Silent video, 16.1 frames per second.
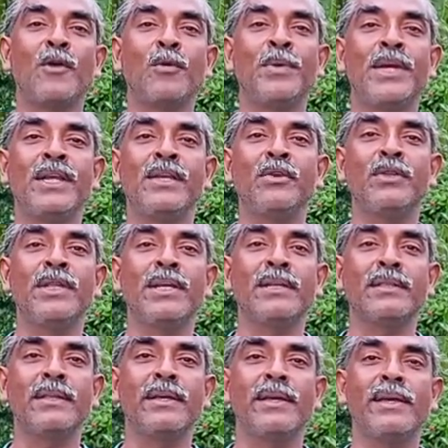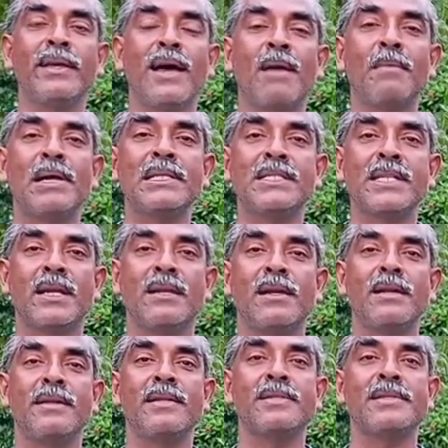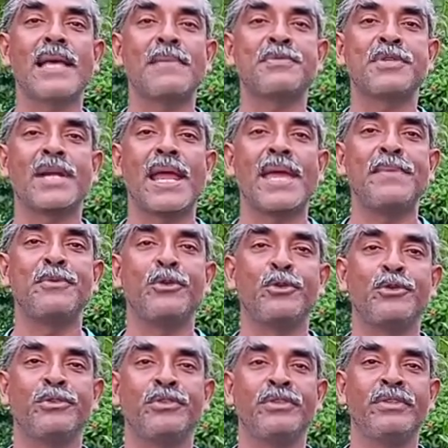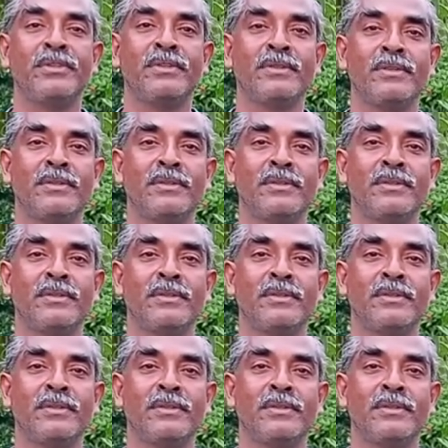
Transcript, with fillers: আরো ভিডিও দেখতে আমার চ্যানেলটি সাবস্ক্রাইব করুন